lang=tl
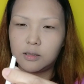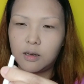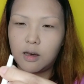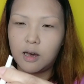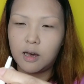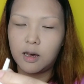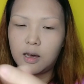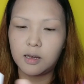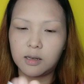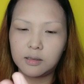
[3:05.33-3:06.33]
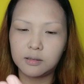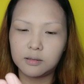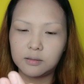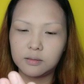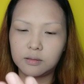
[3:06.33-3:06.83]
Uh,
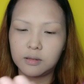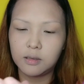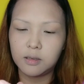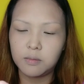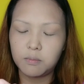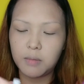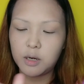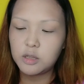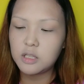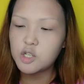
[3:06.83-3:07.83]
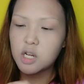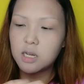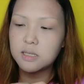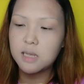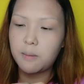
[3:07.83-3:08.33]
meron din siyang
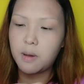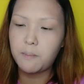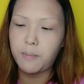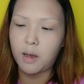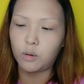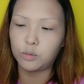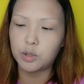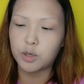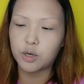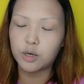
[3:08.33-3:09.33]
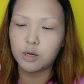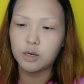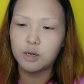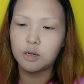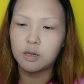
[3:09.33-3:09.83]
kasamang powder.
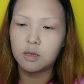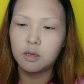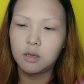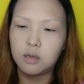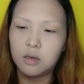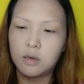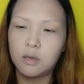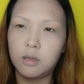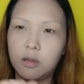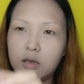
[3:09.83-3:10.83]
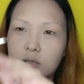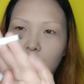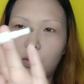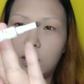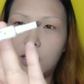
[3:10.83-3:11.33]

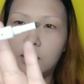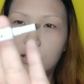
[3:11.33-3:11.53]
This one.